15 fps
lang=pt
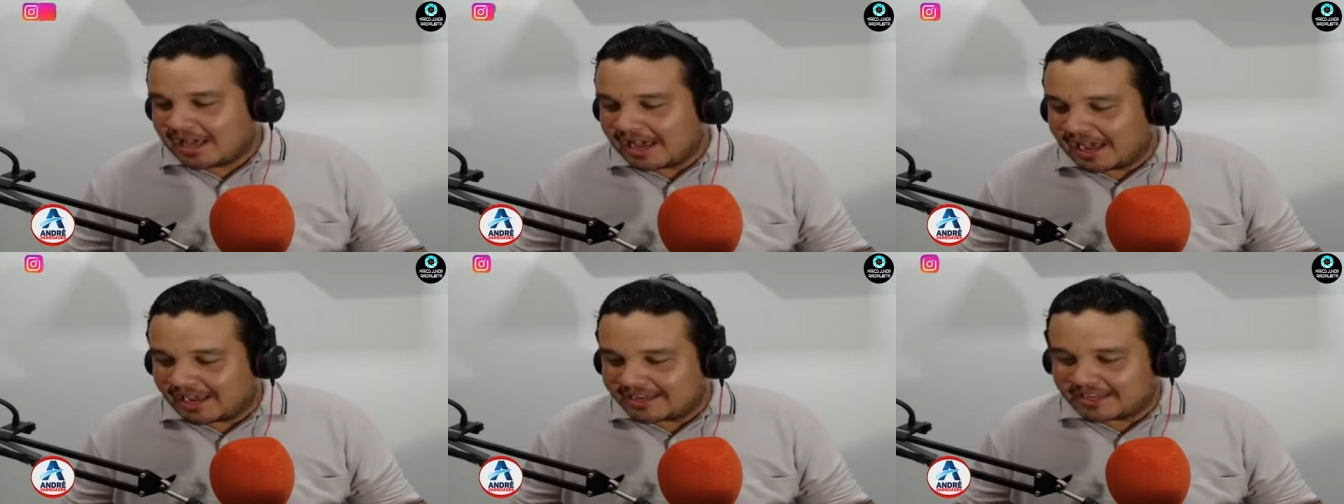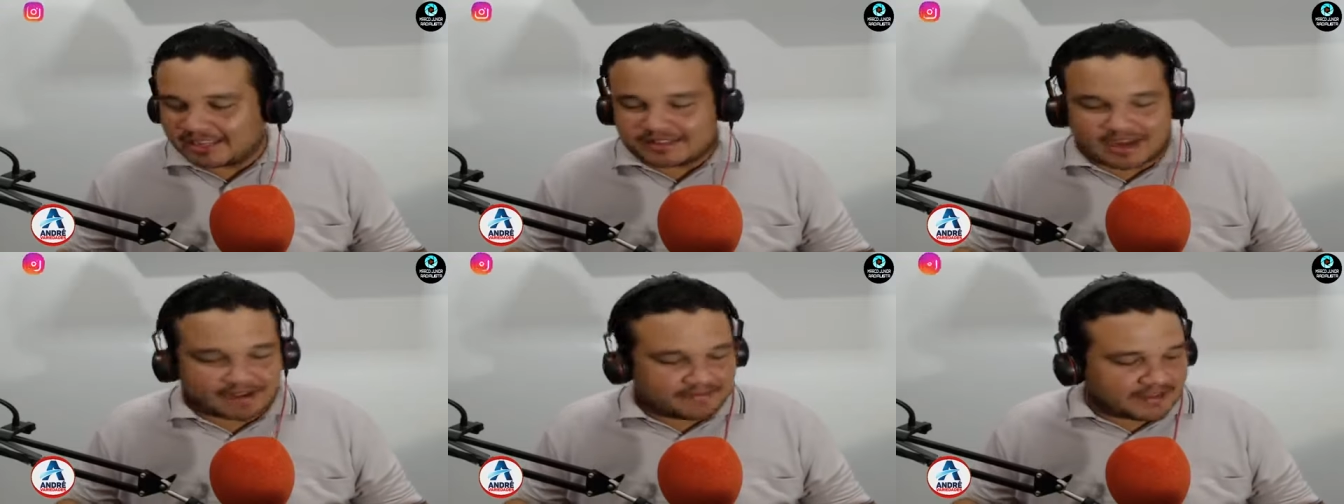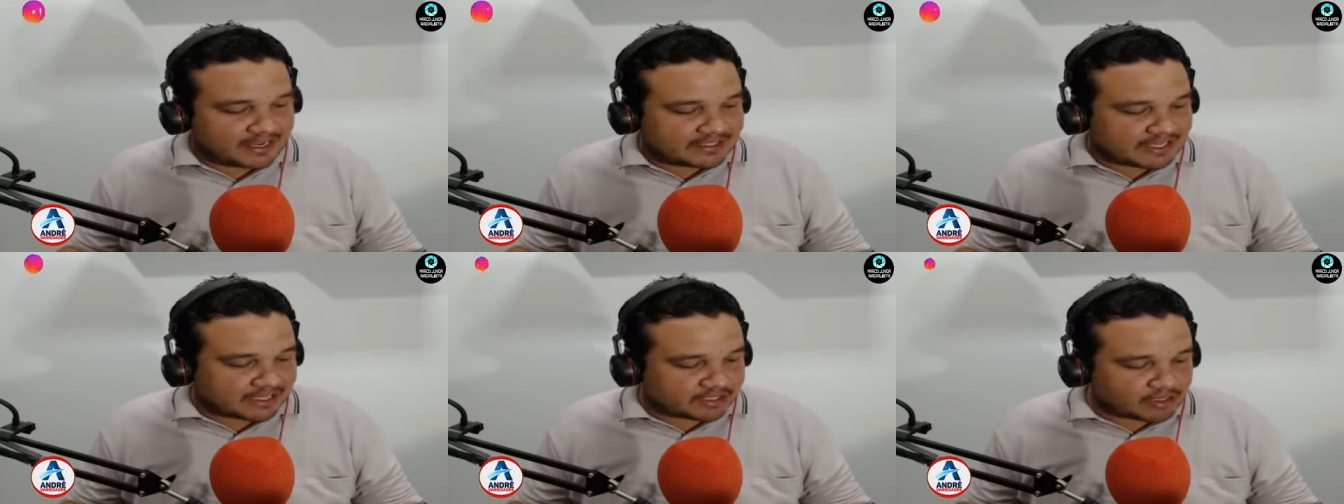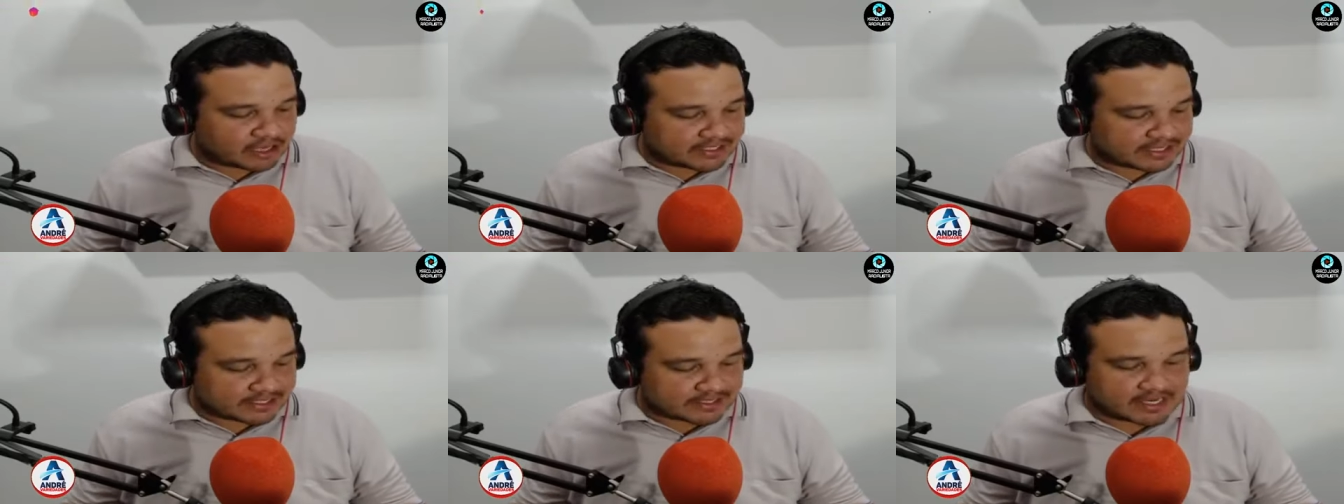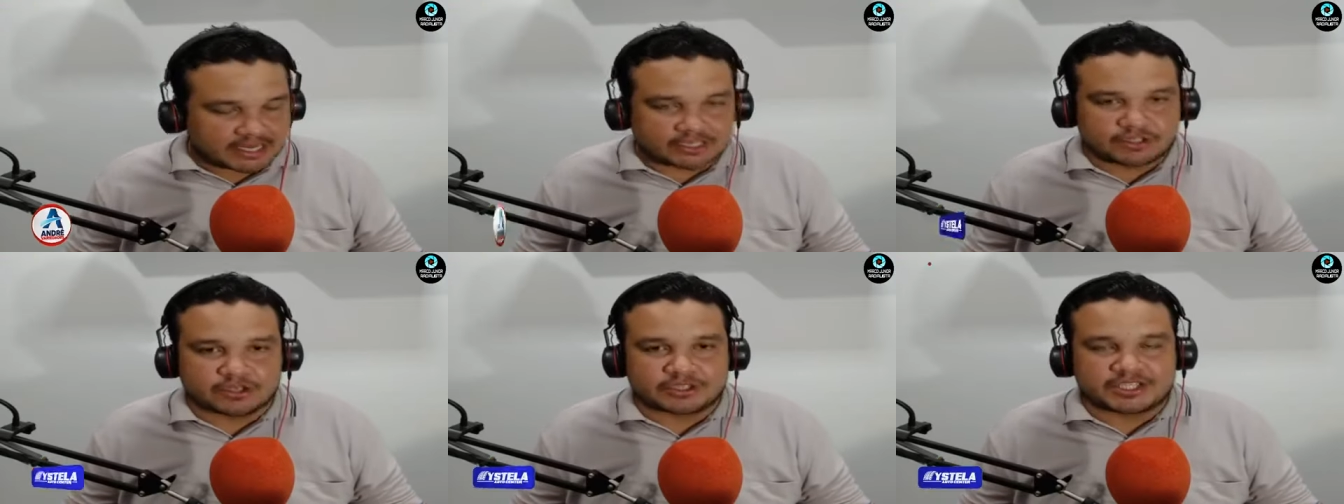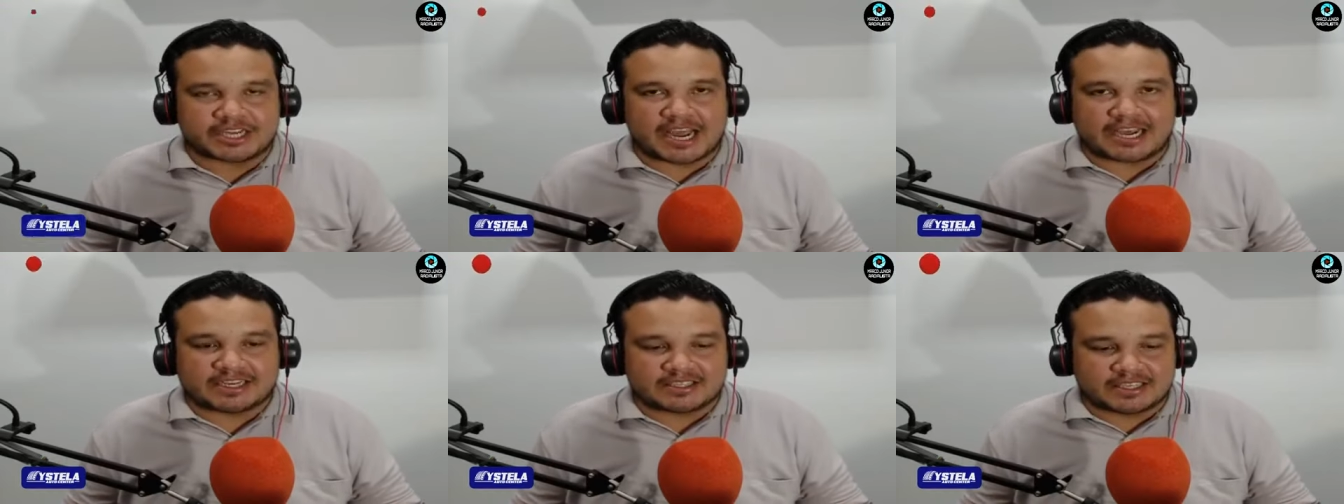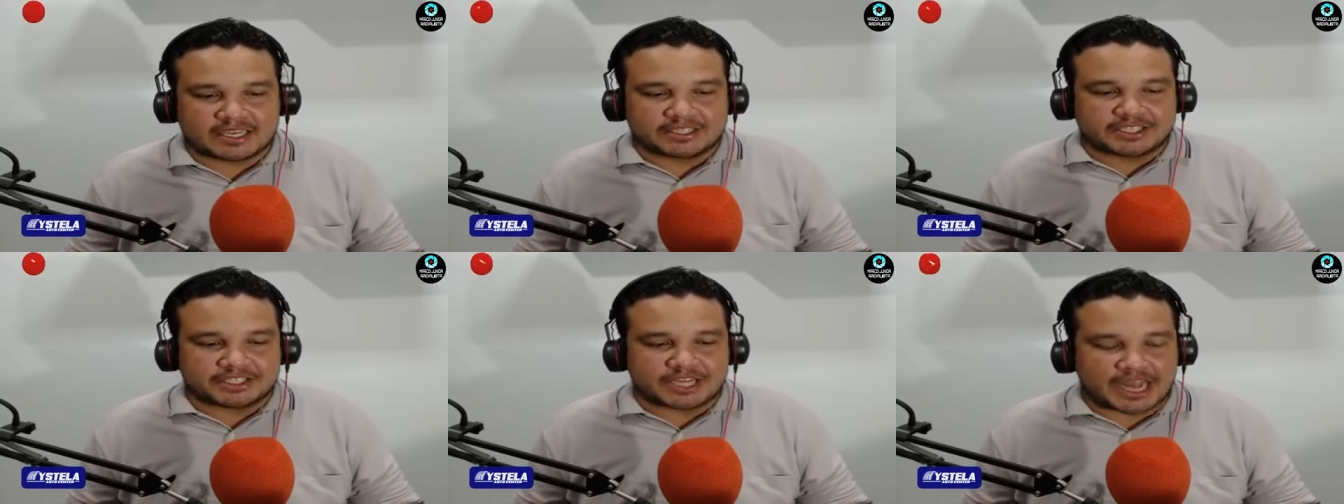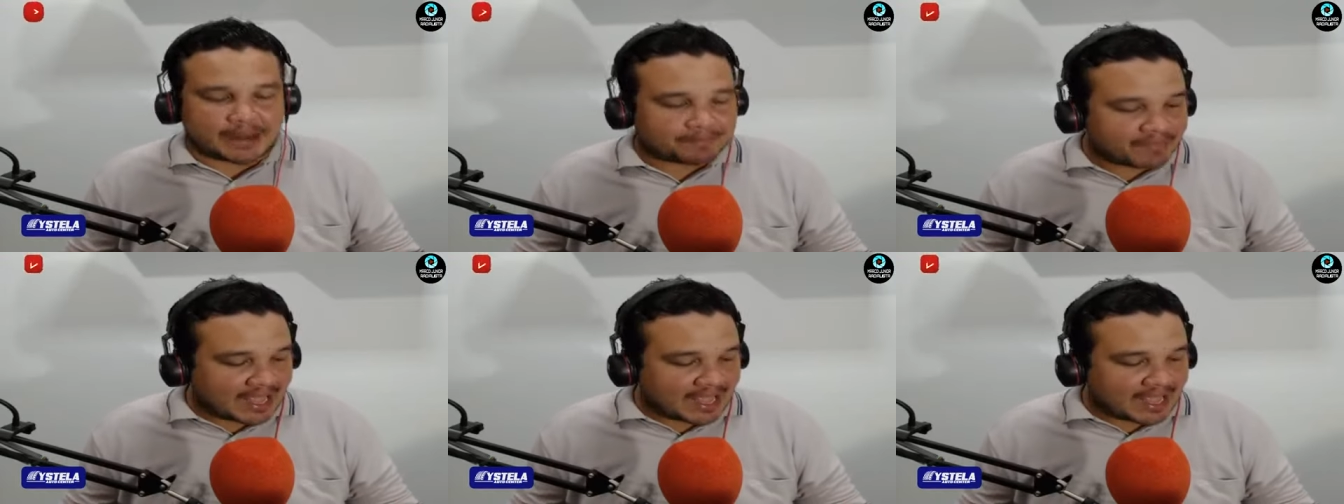aí através das nossas redes sociais, desde já